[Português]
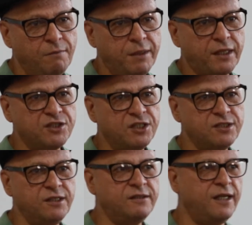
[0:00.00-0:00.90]
para que a
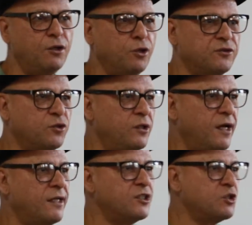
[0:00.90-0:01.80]
gente detenha o nosso
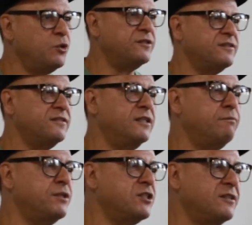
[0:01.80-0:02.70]
olhar nas coisas
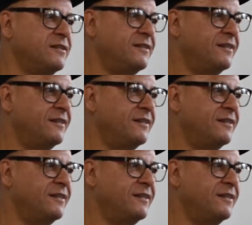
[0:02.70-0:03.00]
simples.